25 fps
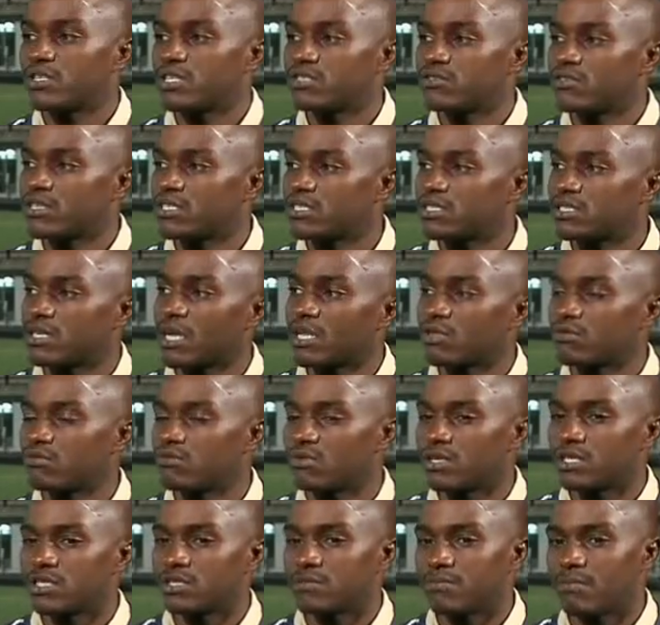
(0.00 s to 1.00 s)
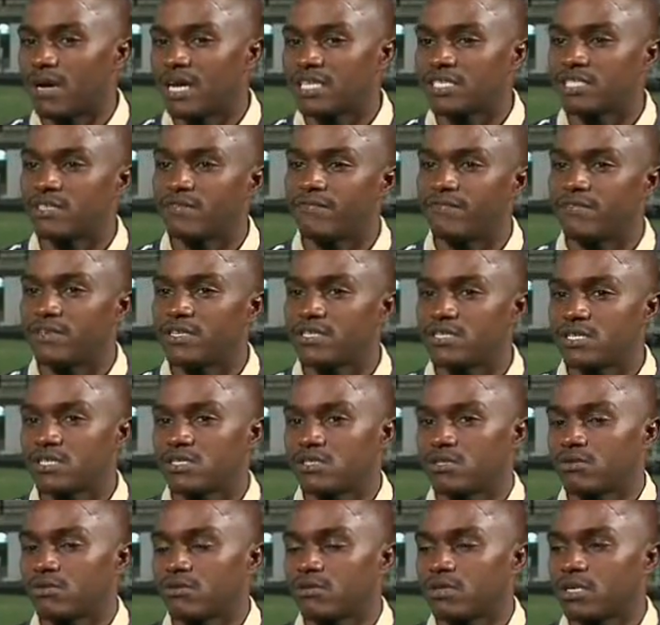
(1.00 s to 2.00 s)
Muitas vezes, em alturas mais
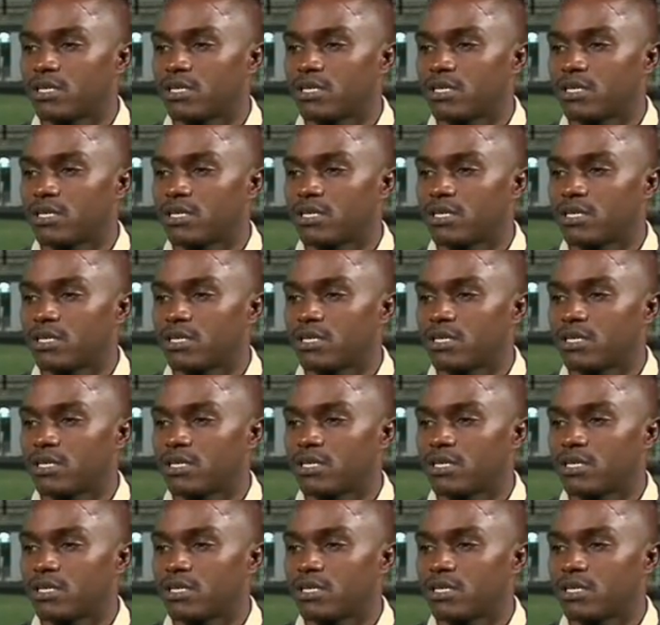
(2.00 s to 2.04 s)
difíceis, eu,